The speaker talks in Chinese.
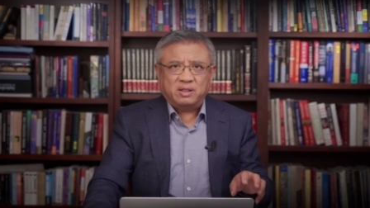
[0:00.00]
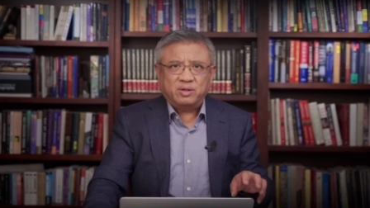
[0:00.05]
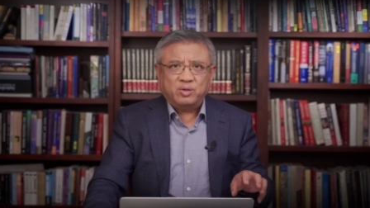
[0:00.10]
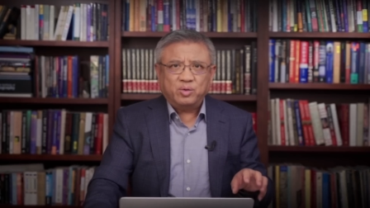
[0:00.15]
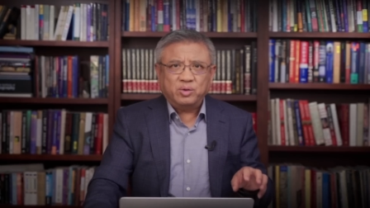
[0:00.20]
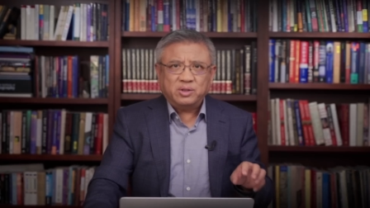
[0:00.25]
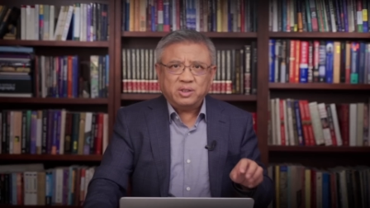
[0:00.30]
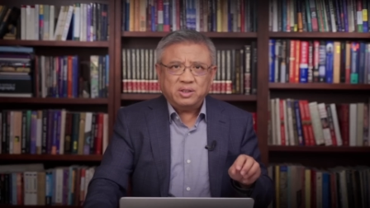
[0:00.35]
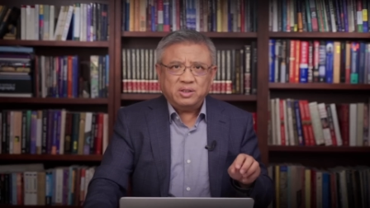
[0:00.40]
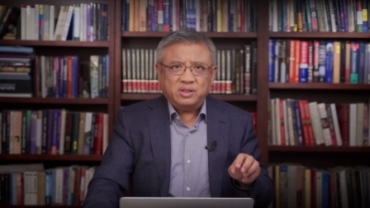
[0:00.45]

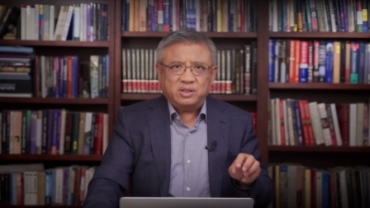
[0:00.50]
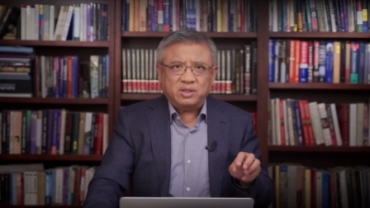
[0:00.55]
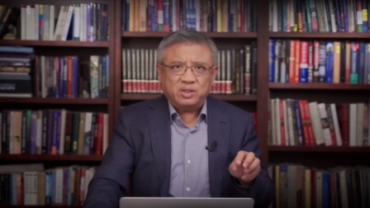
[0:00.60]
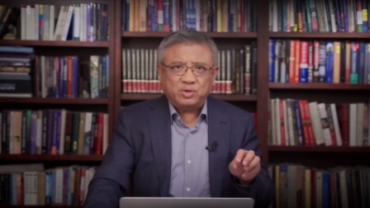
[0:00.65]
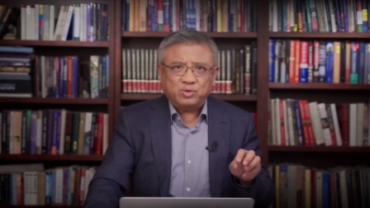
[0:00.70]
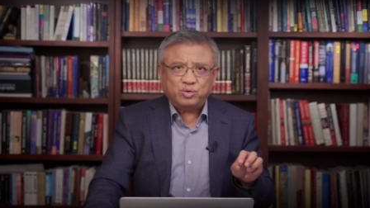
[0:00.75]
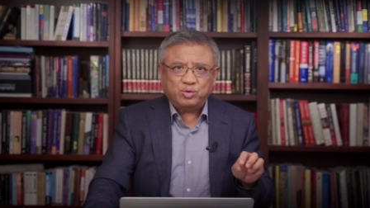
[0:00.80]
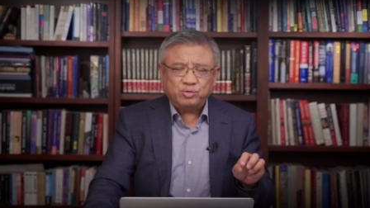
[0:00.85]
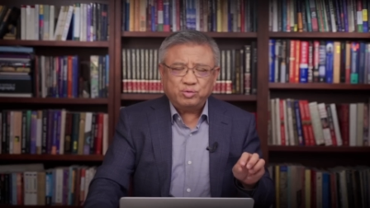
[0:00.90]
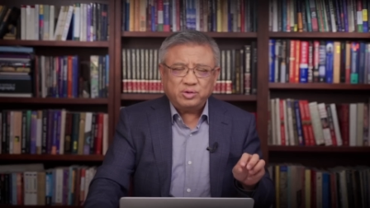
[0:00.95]
或者已经
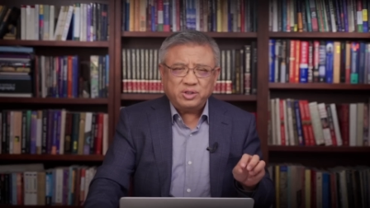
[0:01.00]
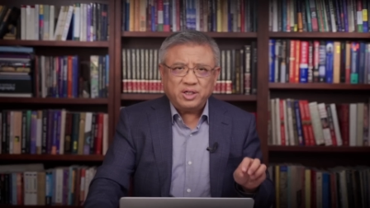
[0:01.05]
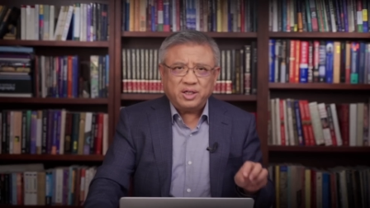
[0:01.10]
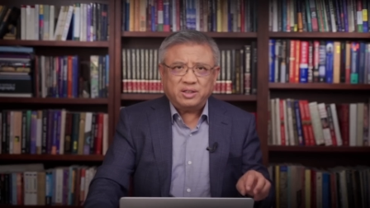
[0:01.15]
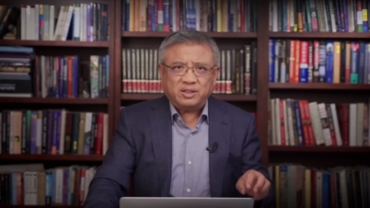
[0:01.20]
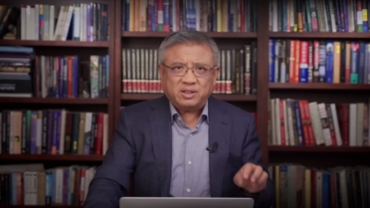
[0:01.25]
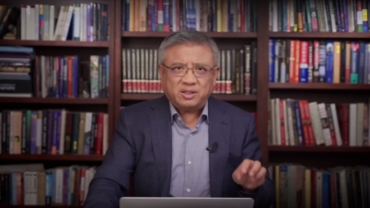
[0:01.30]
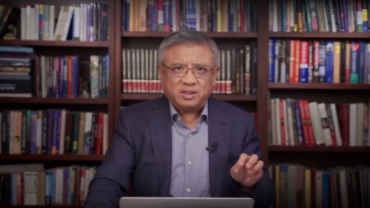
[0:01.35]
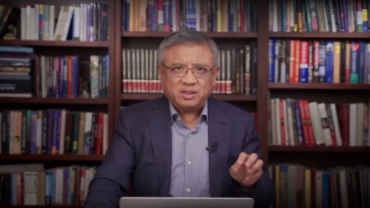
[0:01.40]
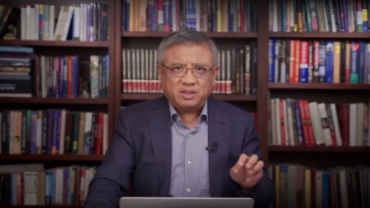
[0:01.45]
出现
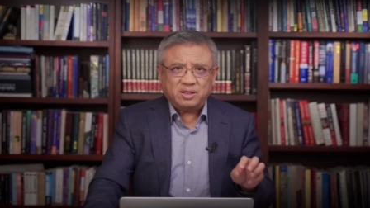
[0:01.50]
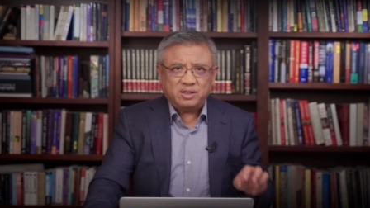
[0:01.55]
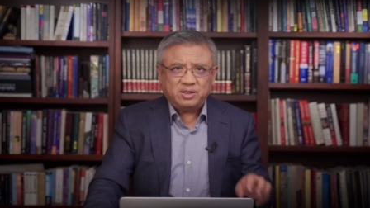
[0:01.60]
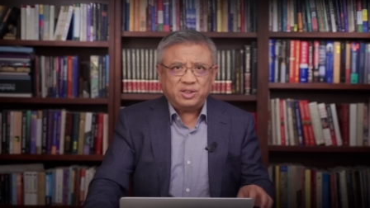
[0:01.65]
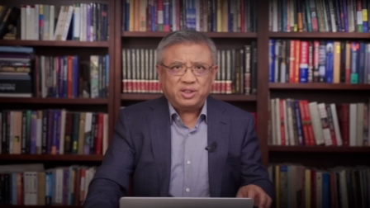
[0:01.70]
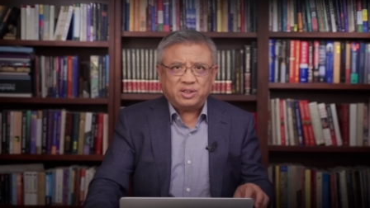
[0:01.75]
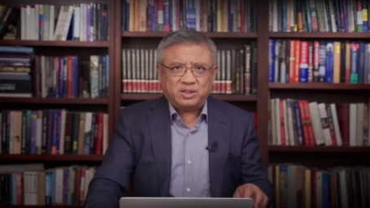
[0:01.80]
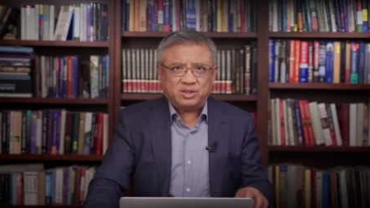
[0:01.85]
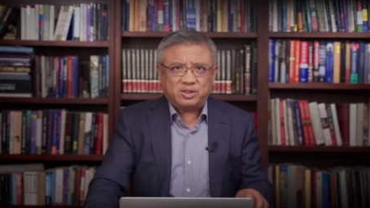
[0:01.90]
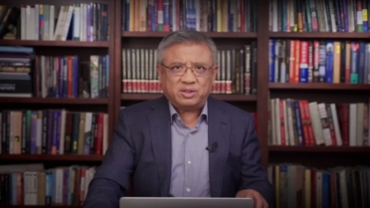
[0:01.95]
的
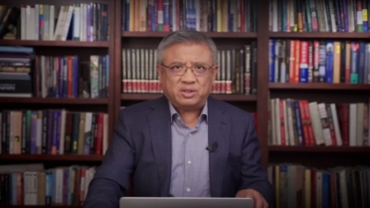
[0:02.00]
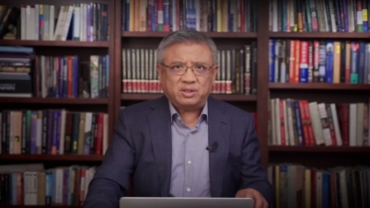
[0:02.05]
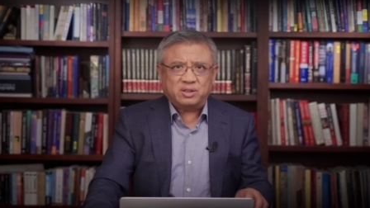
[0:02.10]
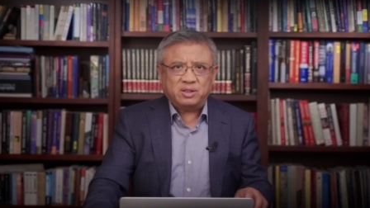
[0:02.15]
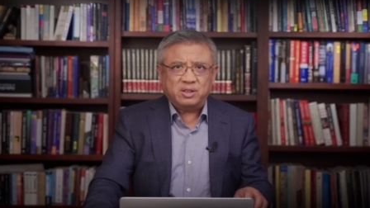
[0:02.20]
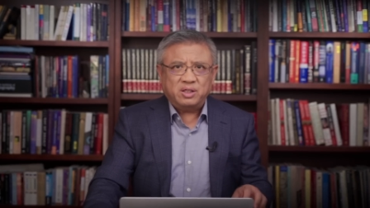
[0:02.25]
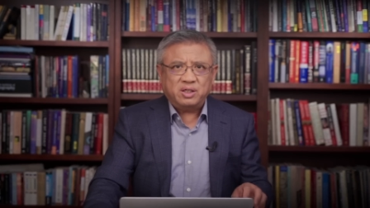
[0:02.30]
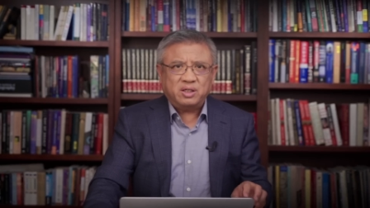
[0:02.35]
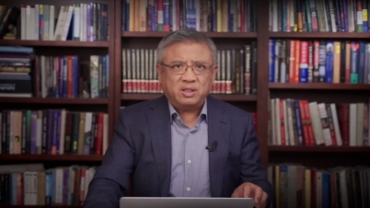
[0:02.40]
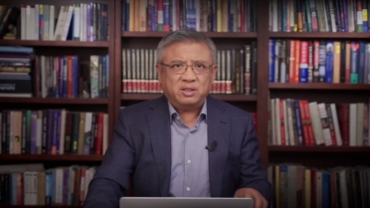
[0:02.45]
现实，
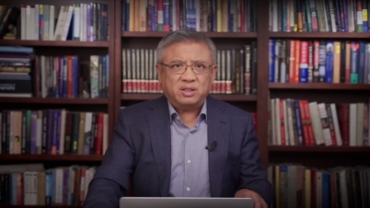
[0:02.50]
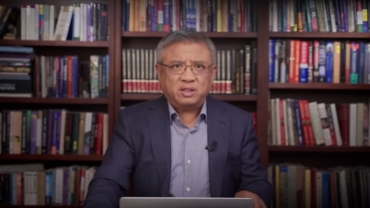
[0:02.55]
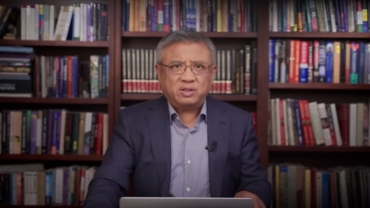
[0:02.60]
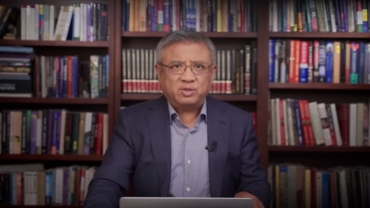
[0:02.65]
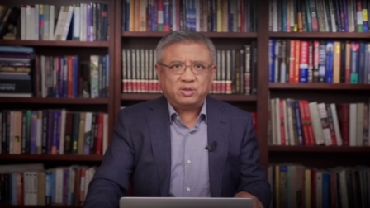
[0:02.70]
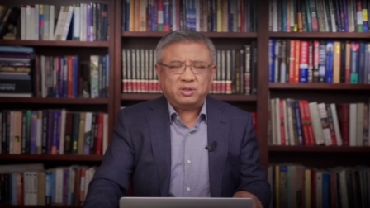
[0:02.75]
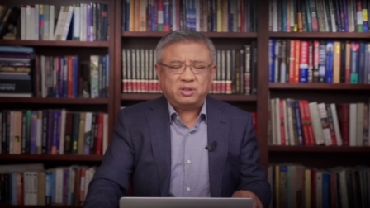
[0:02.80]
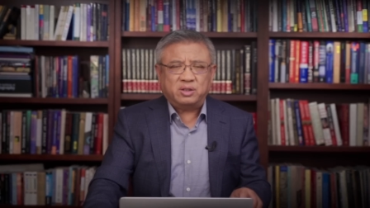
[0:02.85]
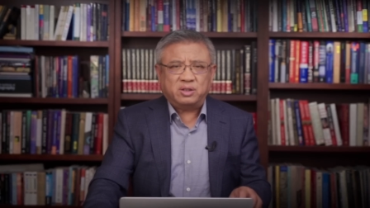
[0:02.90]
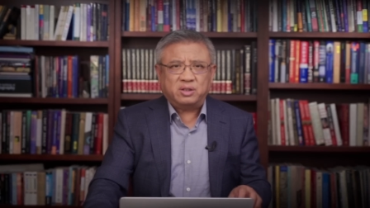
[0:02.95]
一个呢就
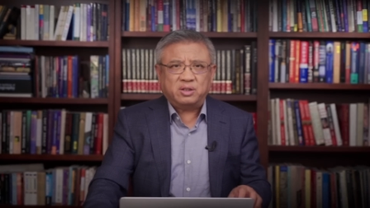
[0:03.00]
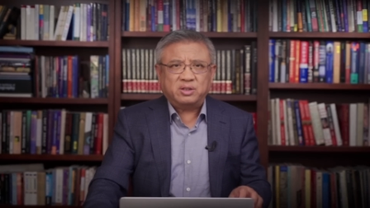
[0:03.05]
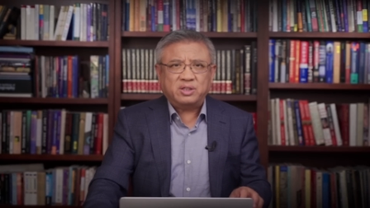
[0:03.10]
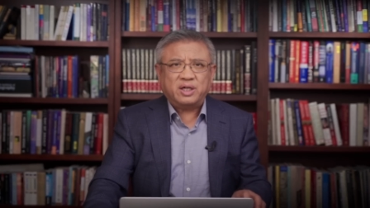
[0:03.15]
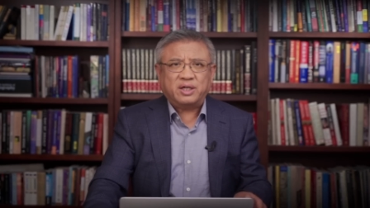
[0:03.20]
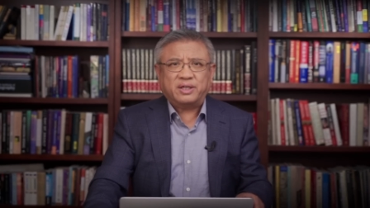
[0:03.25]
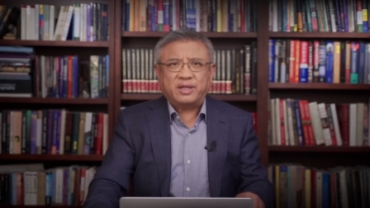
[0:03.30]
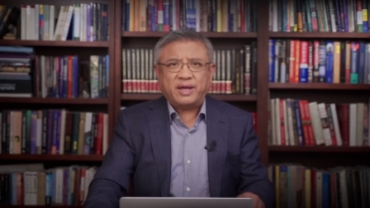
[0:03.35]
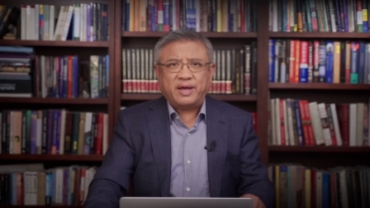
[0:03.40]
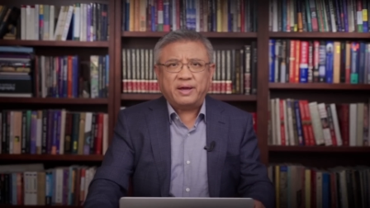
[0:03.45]
是
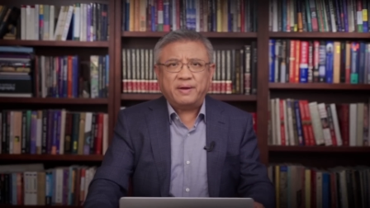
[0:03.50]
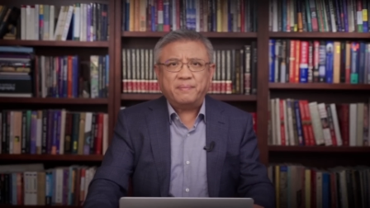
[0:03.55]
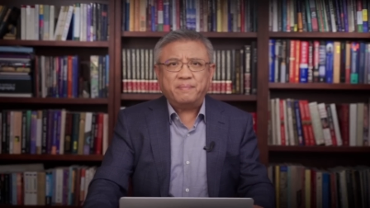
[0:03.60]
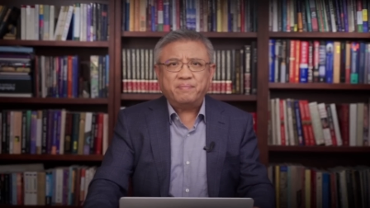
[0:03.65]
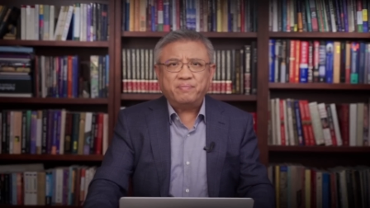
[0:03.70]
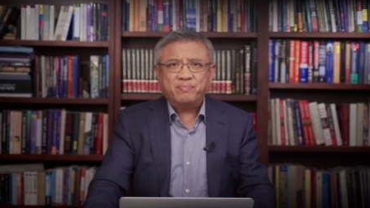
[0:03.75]
抢盐，